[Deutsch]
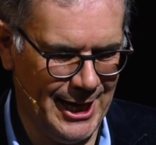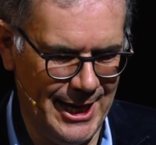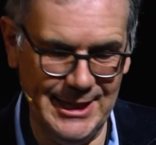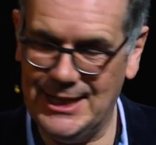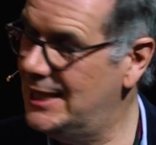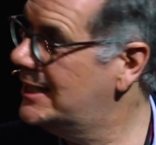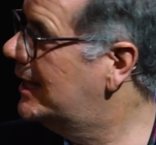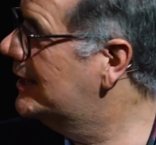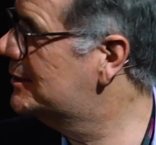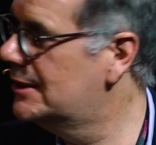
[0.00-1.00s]
reingehen
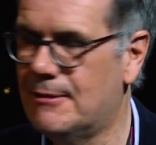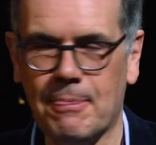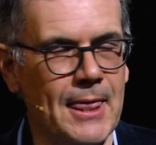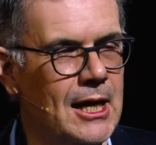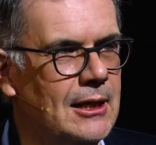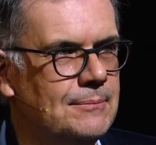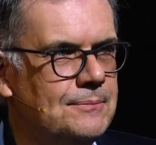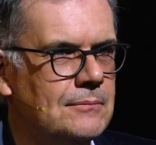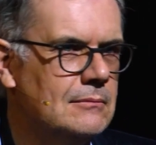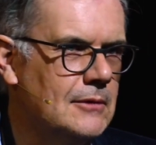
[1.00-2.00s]
kann, ähm,
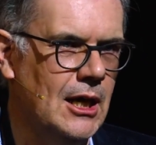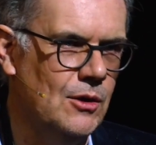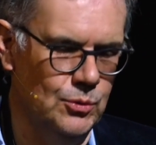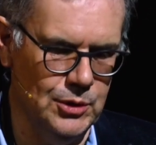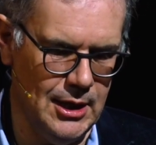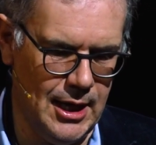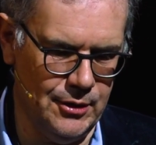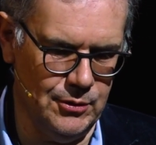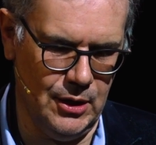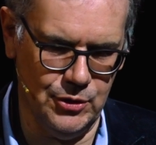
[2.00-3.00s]
ja, ohne
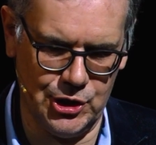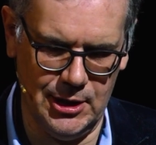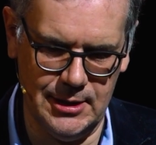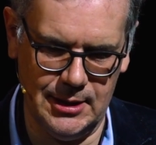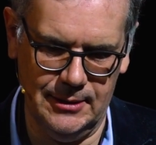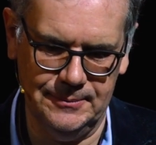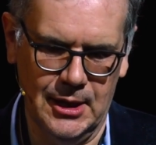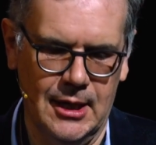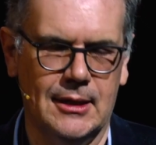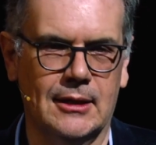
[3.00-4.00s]
Ein- und Ausschalter.
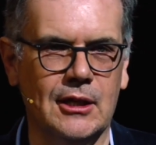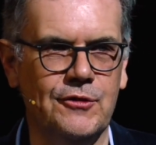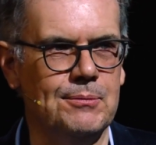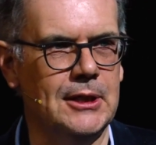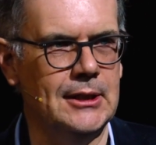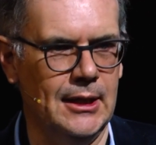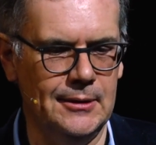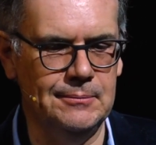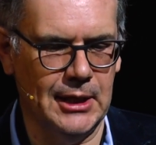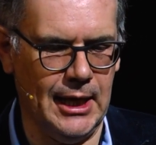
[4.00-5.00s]
Da trifft man
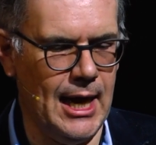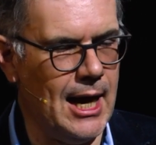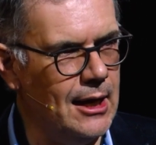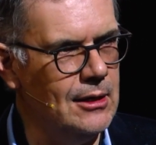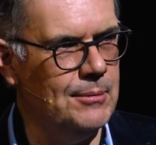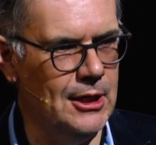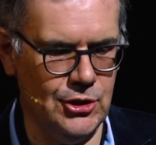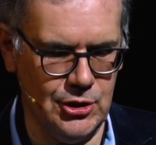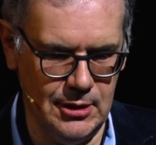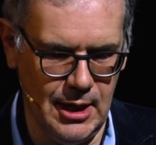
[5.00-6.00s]
dann reale
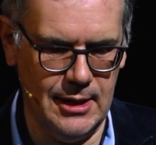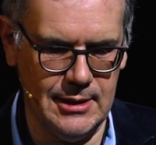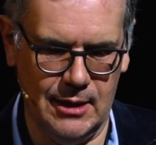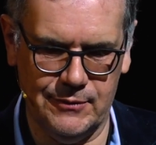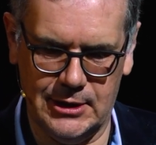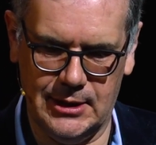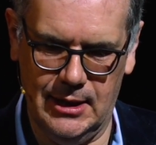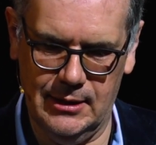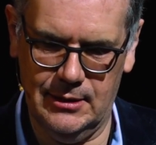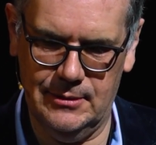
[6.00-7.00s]
Menschen als
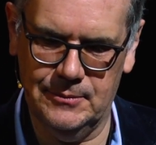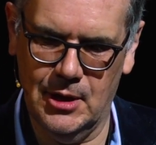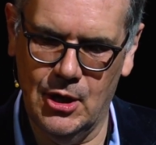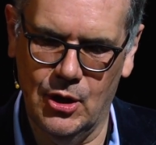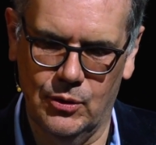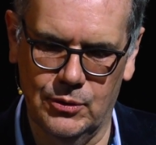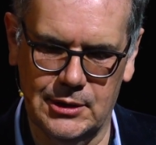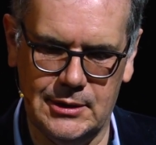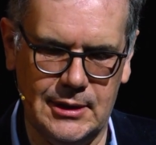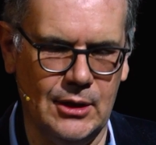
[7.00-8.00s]
Avatare,
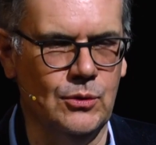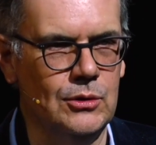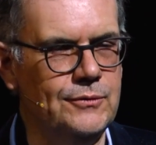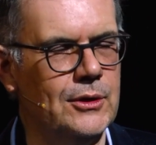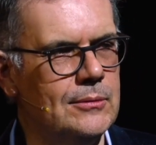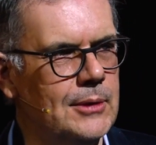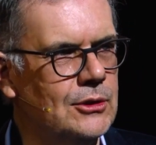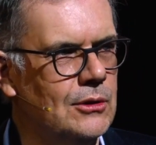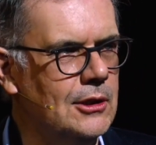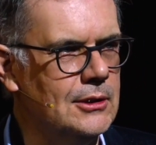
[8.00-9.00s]
und der Grund, warum
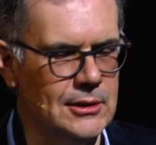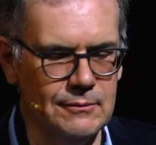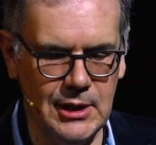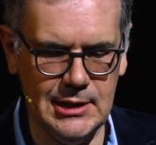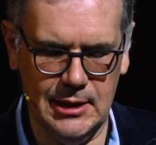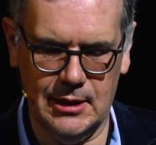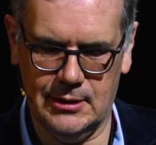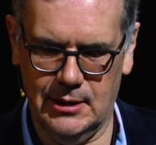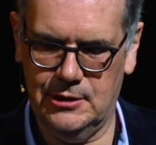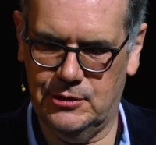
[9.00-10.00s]
man dort ist, ein wesentlicher
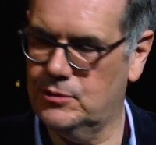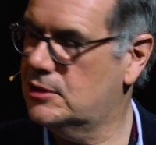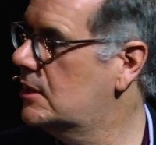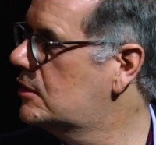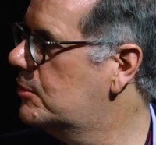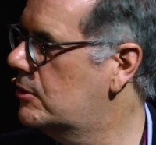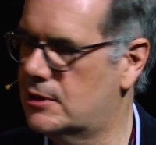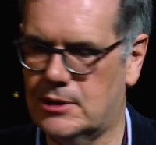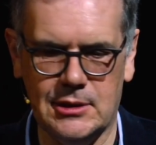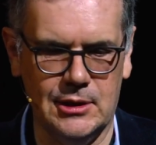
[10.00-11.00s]
Teil des User
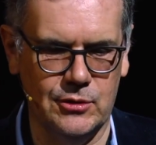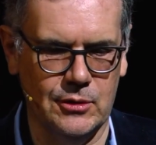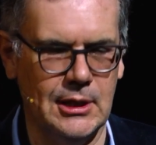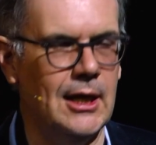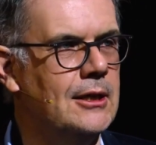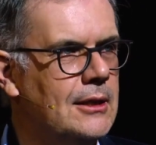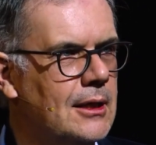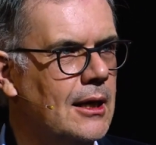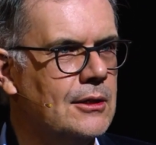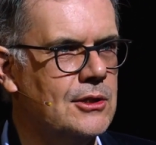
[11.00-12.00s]
Experience, ist die soziale
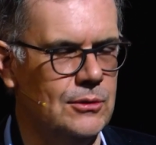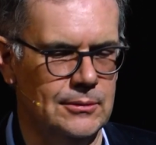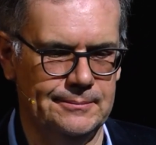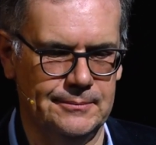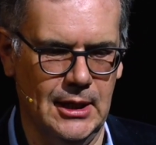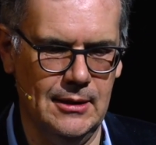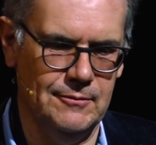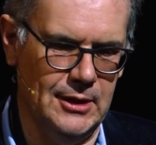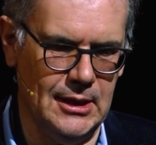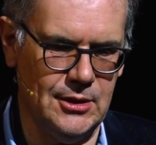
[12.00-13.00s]
Interaktion. Ja,
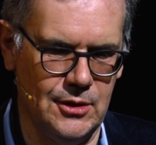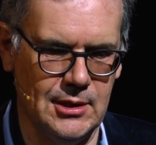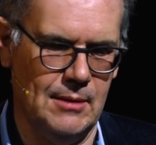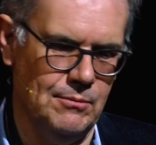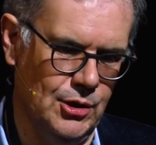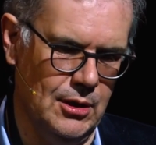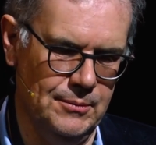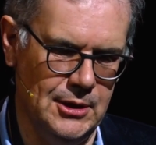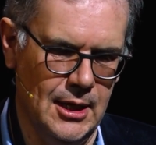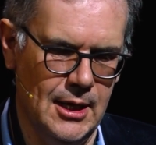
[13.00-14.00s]
wenn das
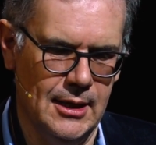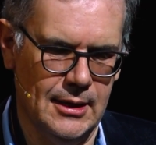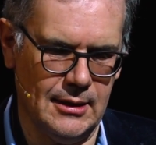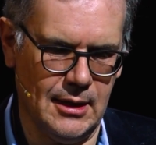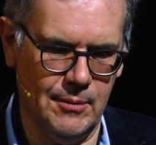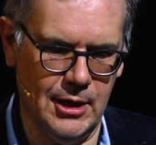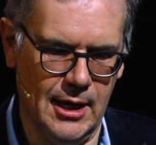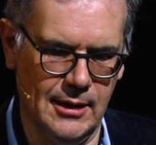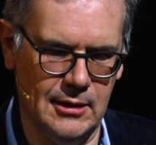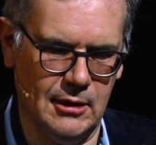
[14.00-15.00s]
zusammenkommt, dann kann man
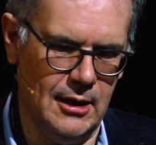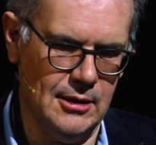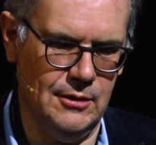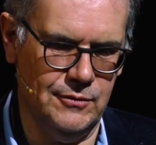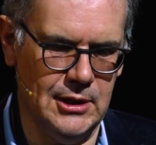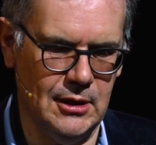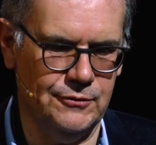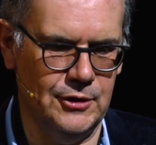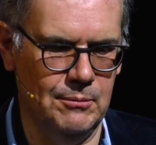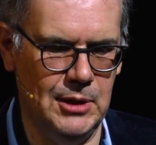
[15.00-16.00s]
eigentlich relativ sicher
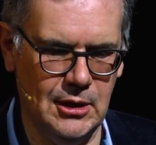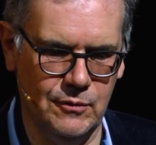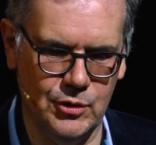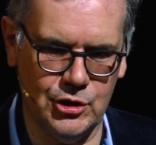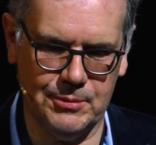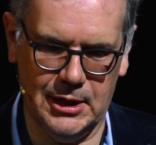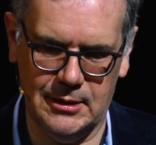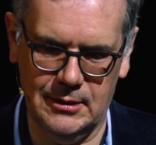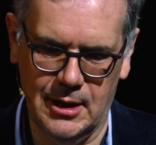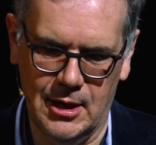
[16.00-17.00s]
von einem Metaverse
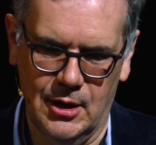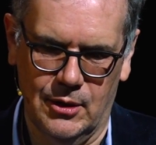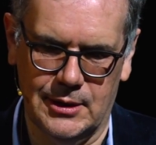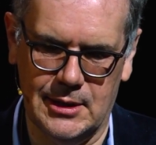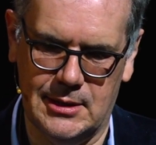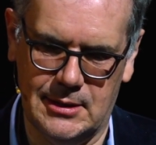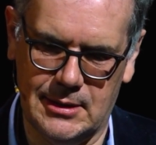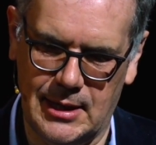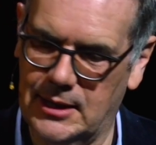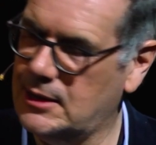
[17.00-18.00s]
sprechen. Und das
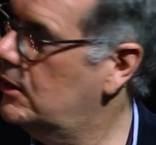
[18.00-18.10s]
zeigt